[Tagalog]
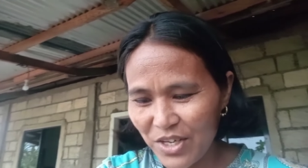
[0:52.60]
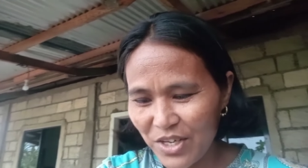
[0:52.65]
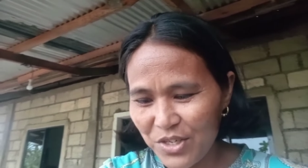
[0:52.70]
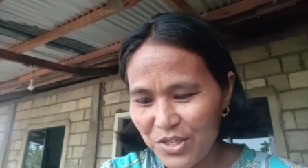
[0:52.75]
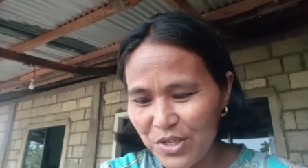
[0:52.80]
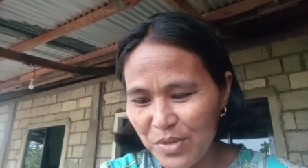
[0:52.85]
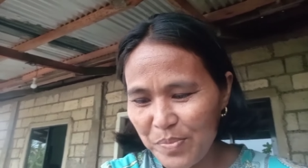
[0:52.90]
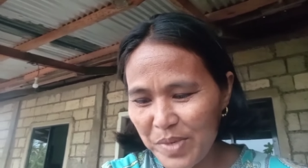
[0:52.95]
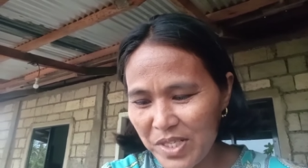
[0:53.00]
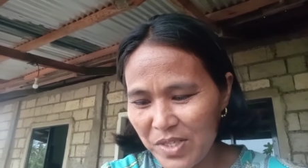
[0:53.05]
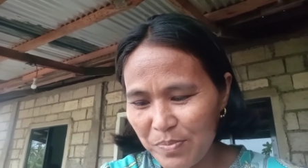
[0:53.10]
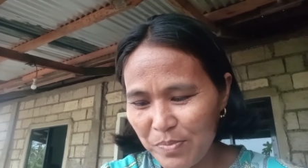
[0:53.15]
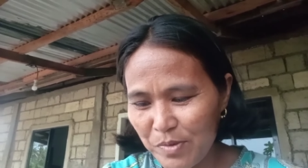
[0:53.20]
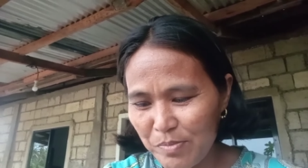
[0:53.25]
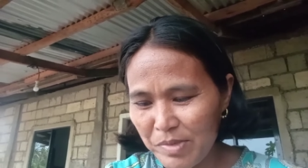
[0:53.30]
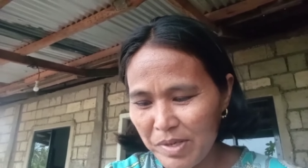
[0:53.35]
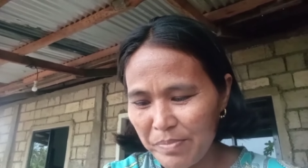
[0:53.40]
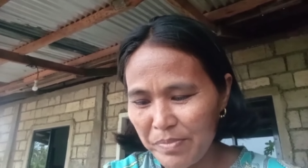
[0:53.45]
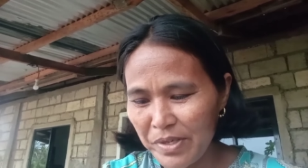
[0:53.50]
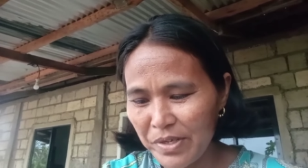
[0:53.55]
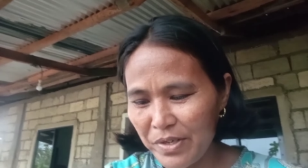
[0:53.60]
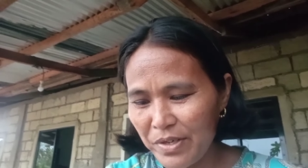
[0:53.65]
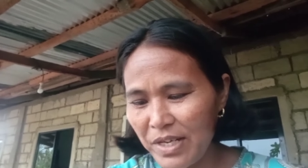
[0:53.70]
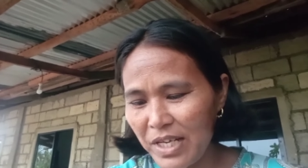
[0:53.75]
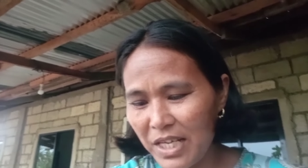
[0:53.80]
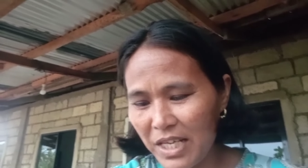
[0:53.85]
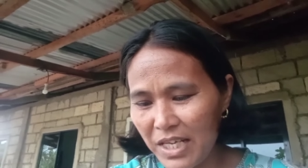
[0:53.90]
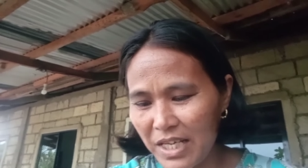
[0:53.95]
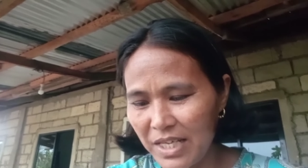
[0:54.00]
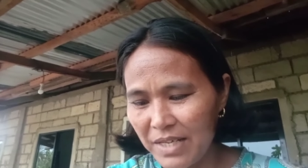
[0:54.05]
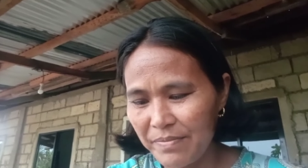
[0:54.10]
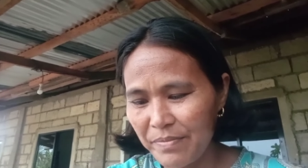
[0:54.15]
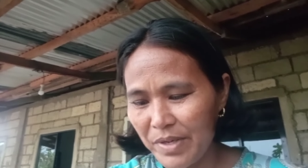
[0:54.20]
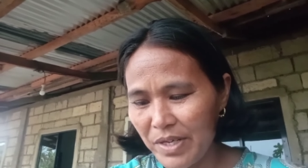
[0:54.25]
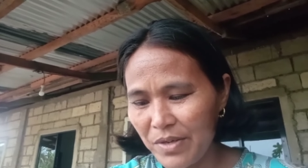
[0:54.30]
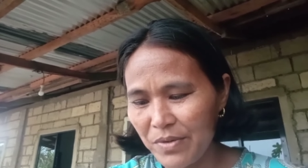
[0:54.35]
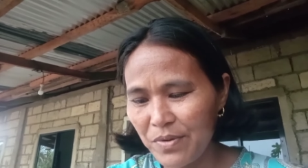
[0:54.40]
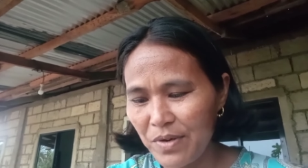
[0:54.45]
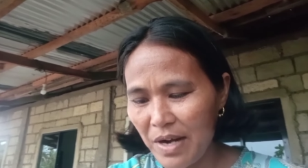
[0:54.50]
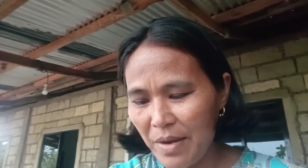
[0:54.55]
Thank you so much po, Ma'am Yoli.
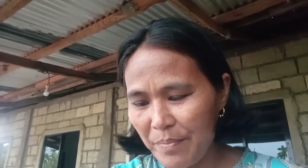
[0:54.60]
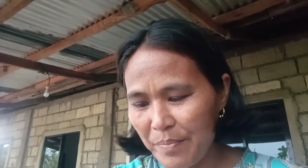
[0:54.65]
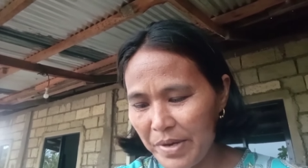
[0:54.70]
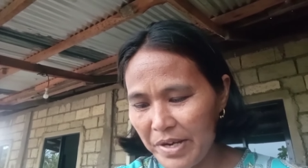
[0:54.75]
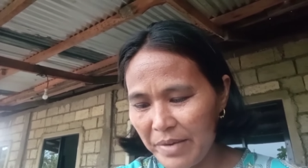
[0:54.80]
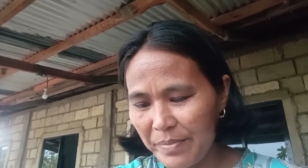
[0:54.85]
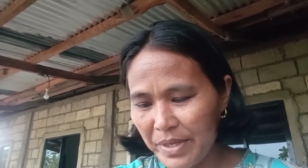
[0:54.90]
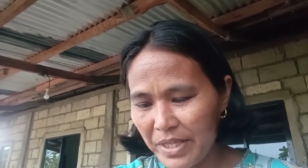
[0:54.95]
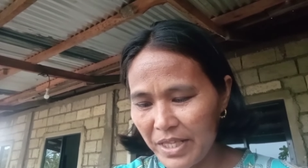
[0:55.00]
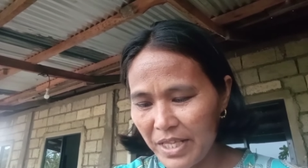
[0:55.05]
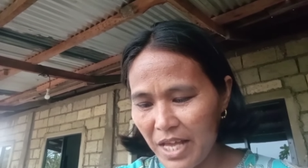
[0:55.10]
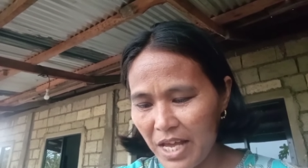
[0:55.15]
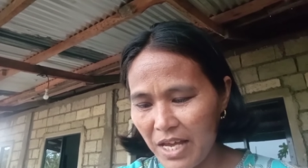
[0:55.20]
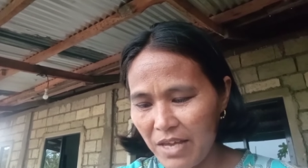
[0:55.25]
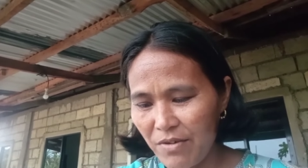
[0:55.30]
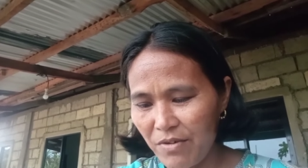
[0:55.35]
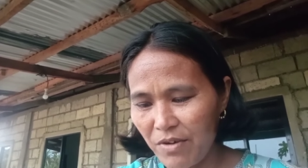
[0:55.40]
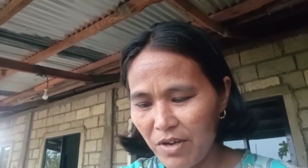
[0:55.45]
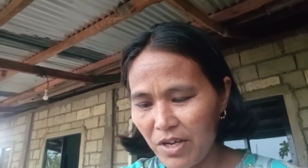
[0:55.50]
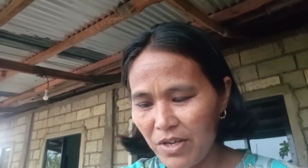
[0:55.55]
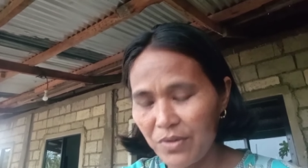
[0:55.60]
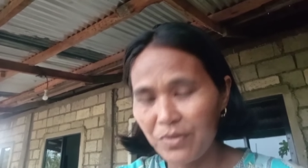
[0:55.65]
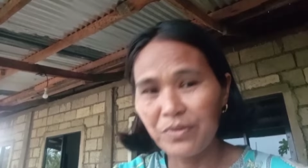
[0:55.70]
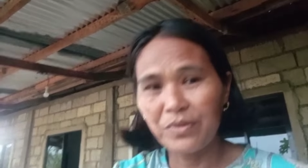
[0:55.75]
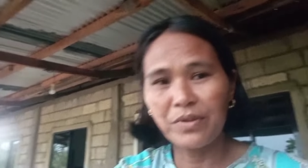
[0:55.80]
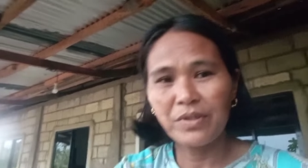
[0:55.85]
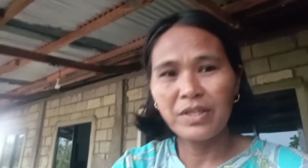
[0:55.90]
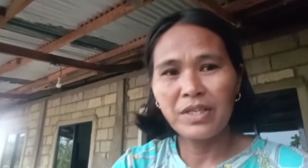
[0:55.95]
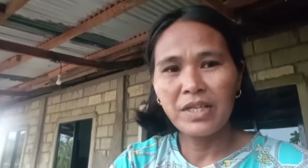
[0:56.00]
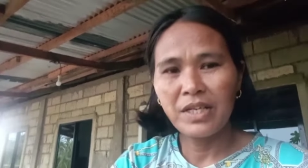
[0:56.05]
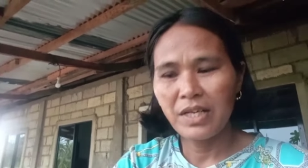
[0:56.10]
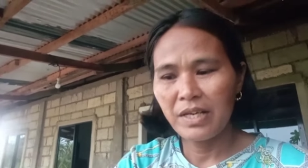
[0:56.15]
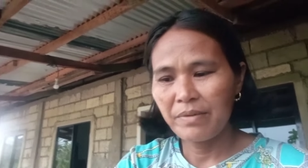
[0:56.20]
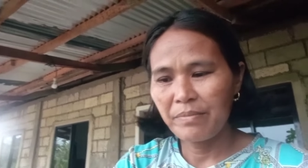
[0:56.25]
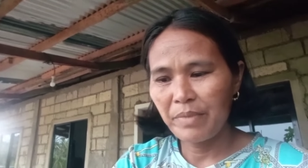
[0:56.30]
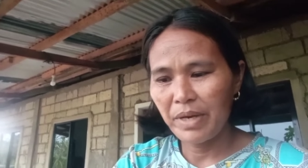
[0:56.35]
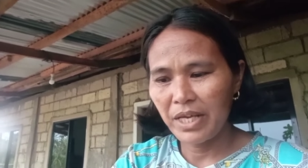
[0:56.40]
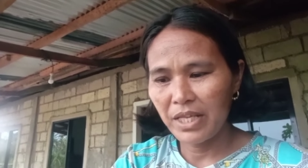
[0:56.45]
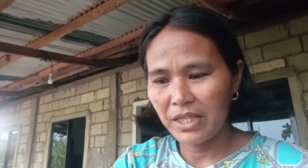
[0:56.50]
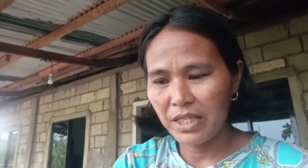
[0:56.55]
May ulam pa naman tayo ngayong
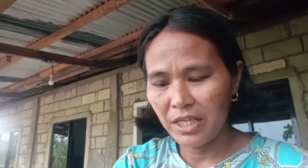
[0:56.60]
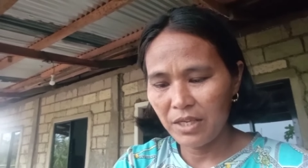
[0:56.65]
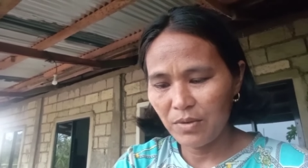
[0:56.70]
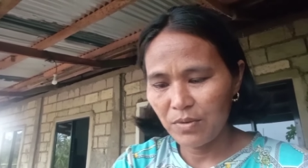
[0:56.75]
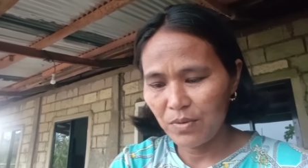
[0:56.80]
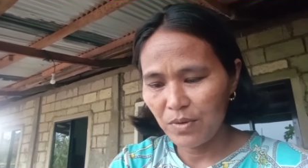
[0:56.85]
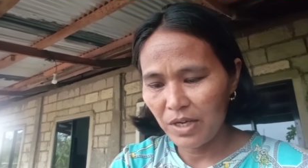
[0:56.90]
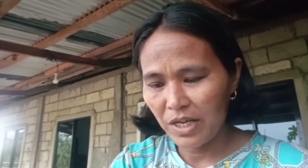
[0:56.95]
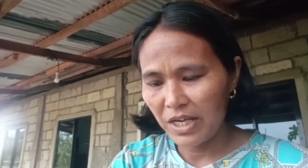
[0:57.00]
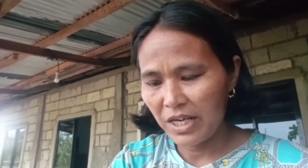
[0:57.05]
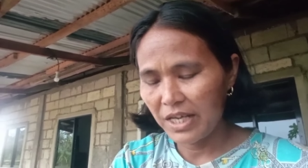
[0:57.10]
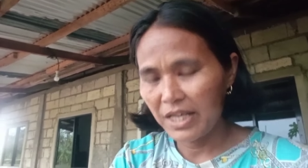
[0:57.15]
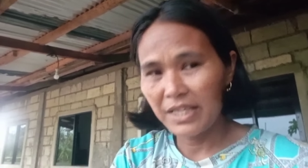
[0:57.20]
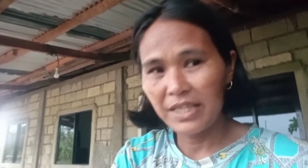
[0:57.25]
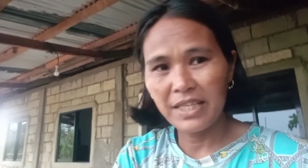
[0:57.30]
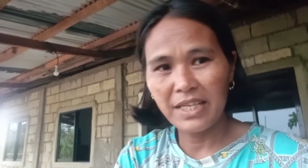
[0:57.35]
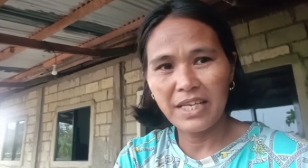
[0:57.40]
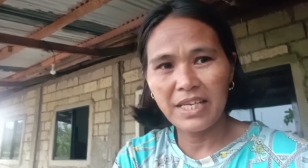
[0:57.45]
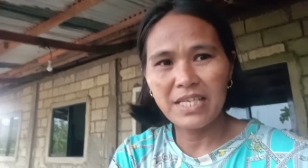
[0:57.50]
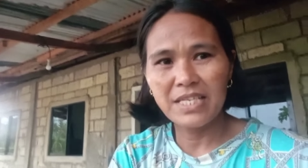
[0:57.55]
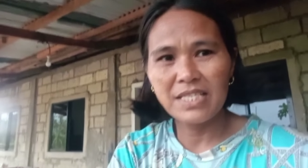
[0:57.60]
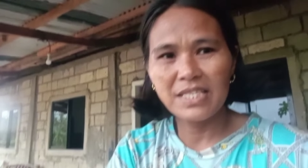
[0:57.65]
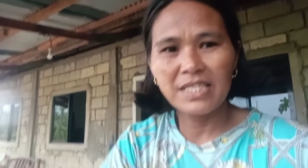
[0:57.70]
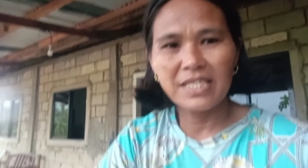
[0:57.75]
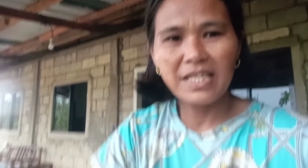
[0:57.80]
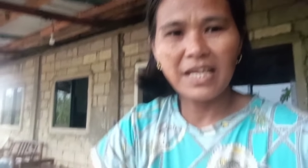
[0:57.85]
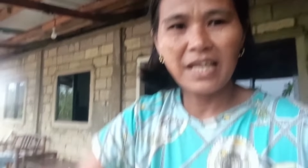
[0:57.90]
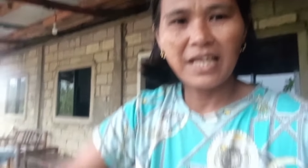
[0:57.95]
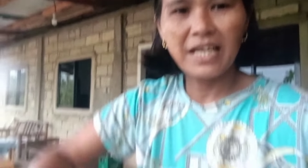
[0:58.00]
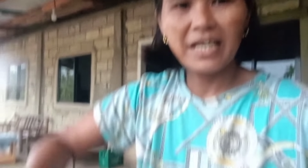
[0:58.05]
maitinula nating isda.